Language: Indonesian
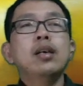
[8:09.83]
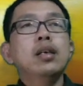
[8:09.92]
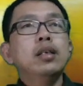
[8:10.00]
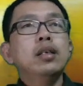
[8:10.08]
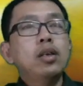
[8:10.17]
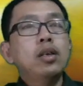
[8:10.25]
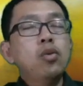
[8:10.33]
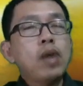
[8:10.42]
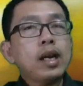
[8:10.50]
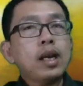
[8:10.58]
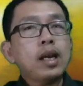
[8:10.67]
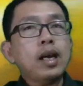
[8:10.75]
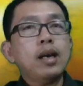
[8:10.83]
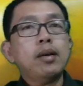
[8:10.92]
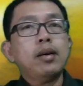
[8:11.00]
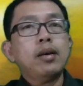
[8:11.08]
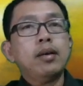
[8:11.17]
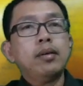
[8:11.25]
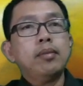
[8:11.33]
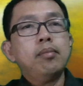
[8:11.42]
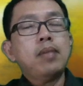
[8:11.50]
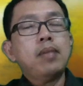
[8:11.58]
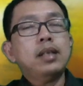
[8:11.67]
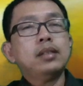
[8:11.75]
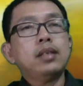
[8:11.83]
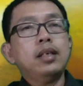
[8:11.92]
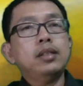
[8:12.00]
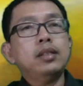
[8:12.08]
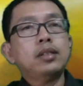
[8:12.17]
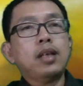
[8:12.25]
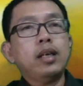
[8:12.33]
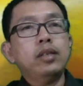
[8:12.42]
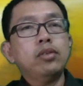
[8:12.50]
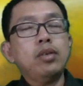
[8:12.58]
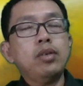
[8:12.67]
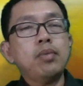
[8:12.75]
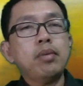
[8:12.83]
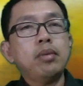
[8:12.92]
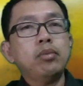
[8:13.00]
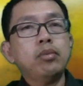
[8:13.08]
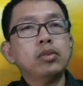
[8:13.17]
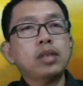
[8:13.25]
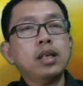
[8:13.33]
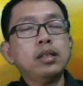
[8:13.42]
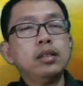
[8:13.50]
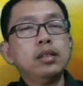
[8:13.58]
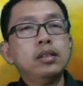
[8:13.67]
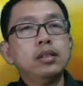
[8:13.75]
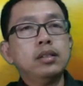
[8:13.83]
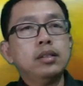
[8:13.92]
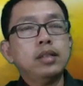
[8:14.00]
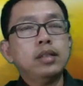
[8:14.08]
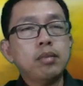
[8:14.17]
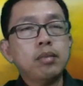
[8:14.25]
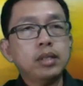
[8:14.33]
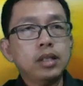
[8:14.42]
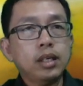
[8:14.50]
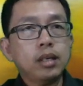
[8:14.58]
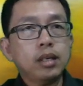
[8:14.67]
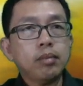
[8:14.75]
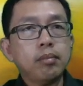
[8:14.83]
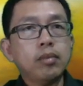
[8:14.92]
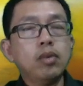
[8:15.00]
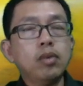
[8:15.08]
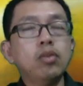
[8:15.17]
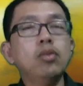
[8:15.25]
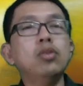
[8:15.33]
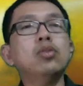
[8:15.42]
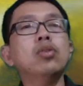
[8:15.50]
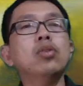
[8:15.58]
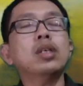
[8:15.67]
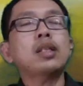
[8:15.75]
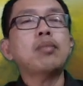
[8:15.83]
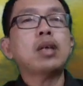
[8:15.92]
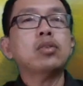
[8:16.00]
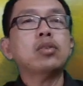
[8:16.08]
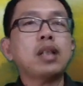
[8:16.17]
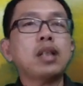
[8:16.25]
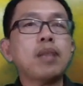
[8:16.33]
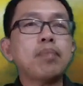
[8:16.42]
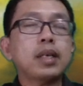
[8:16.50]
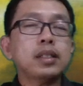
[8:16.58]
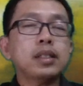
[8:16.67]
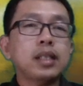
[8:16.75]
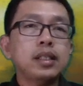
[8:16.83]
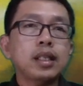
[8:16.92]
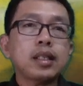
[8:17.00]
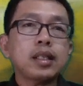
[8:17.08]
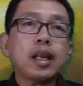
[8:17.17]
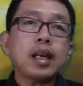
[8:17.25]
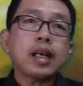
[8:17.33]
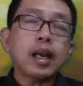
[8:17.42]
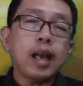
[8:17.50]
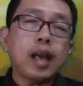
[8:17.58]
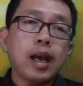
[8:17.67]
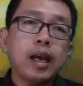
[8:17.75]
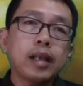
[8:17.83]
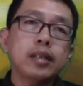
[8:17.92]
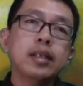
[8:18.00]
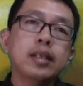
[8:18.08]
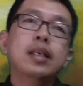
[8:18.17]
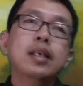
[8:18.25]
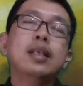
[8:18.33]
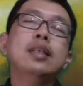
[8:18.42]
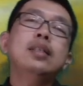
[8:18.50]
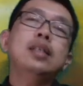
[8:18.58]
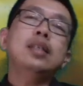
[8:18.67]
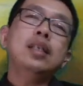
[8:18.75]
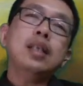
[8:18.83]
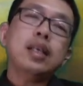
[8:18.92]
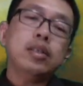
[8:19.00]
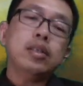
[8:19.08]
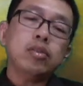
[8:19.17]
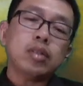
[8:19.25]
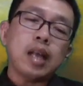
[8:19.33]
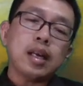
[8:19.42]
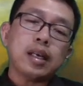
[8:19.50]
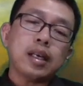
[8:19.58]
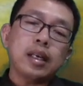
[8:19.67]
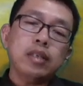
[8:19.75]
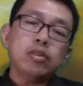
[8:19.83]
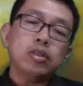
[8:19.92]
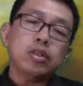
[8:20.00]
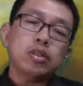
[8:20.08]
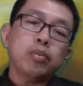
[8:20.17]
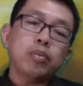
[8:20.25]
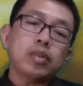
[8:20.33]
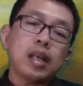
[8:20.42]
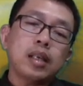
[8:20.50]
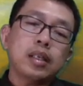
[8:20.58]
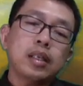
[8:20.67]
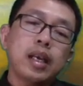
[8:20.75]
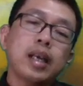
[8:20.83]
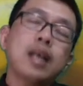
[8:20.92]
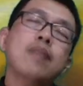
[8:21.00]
keluarlah bangsa Israel itu dipimpin Musa dari Mesir untuk ke, masuk ke tanah perjanjian tanah Kanaan. Nah disinilah itu tanah Kanaan itu di seputar daerah